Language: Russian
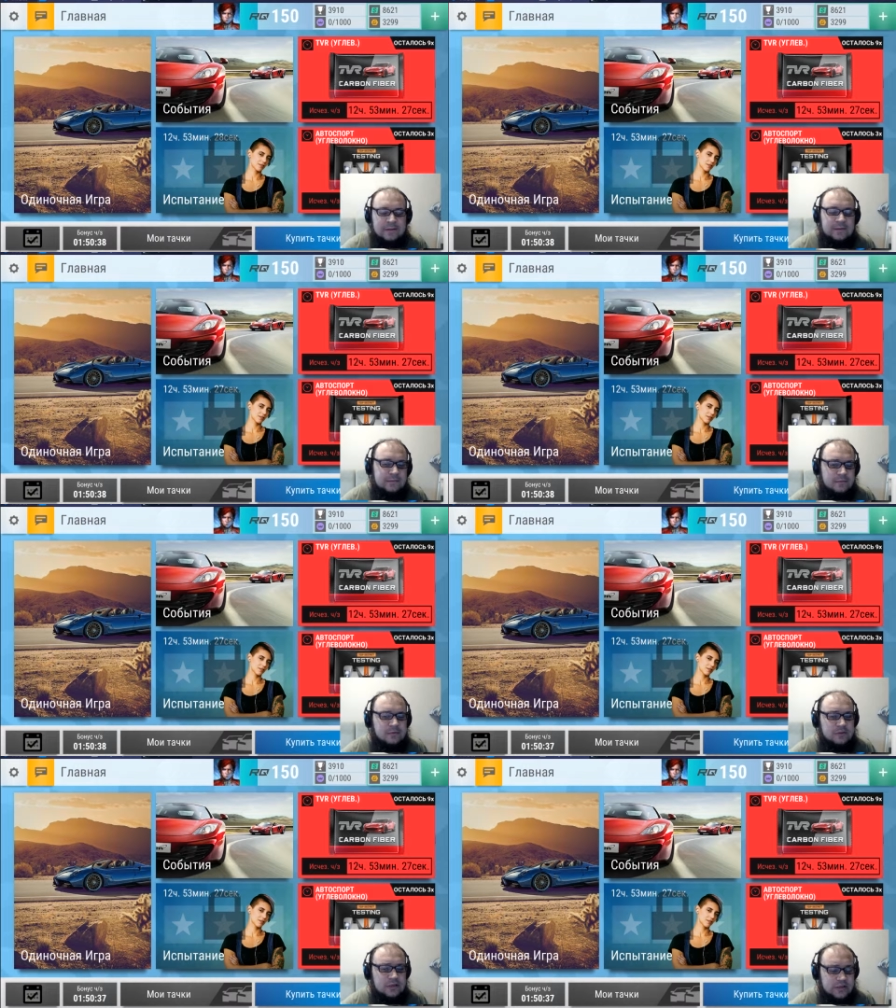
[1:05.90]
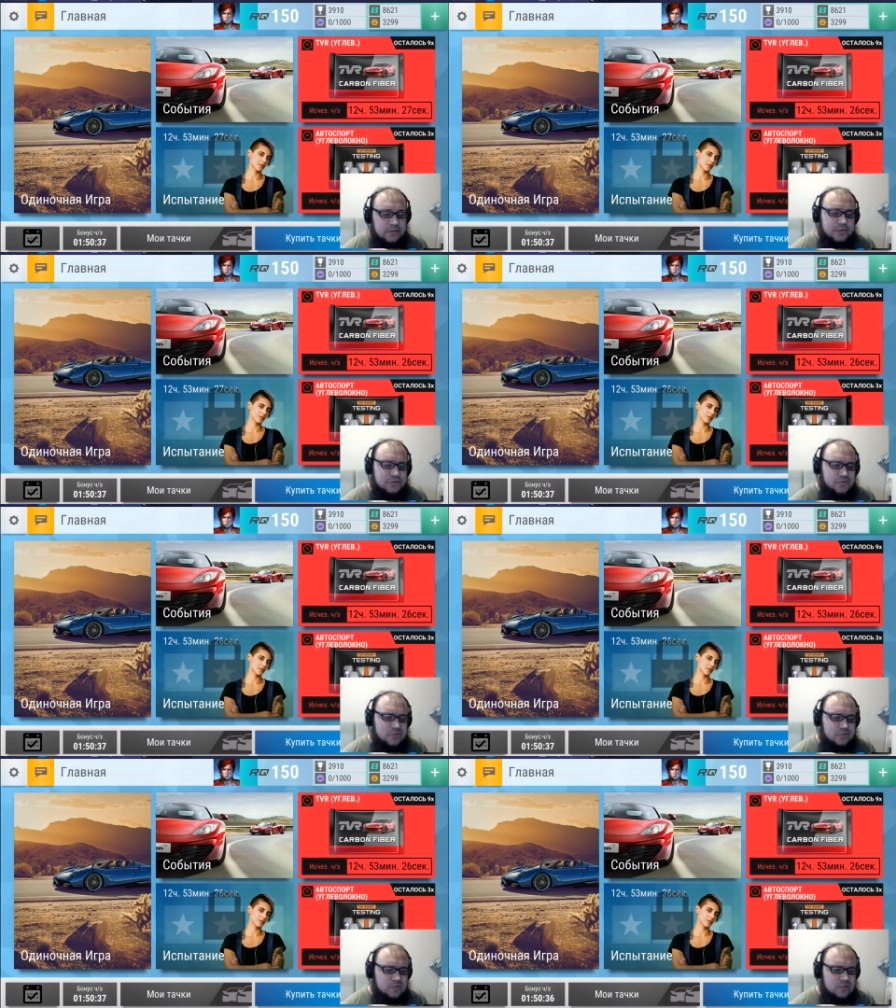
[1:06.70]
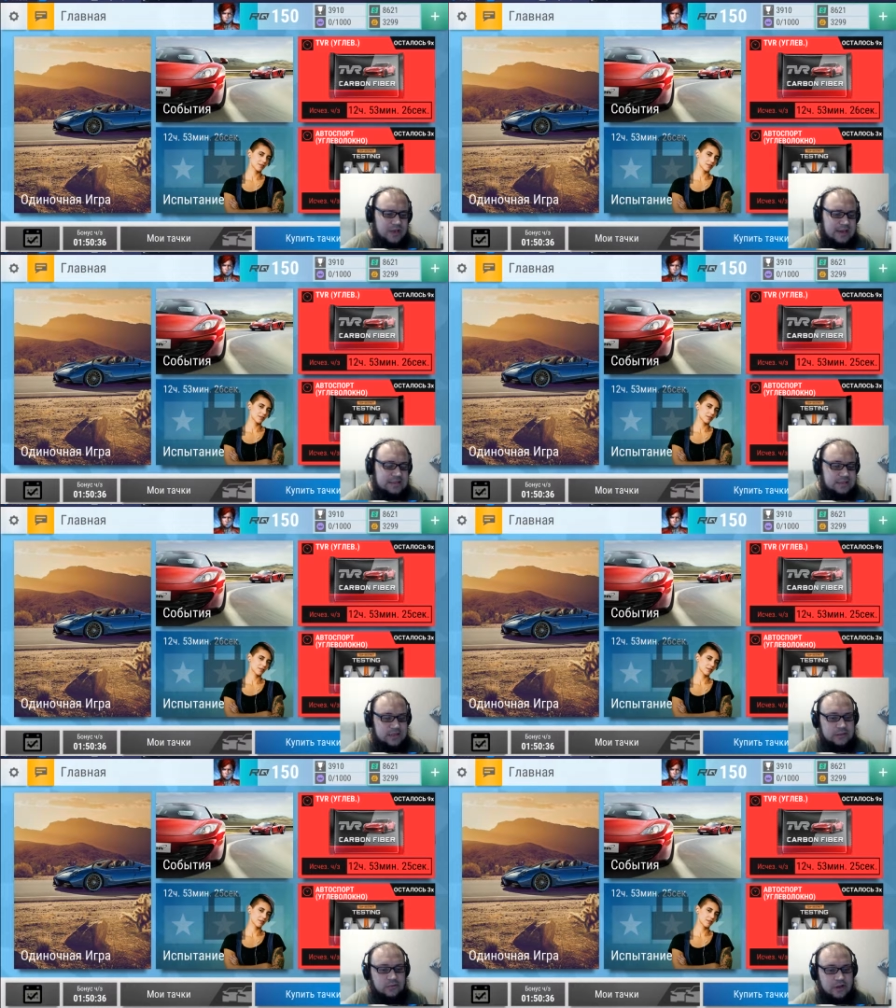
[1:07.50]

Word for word: Вот. И я такой думаю, ну дай-ка зайду.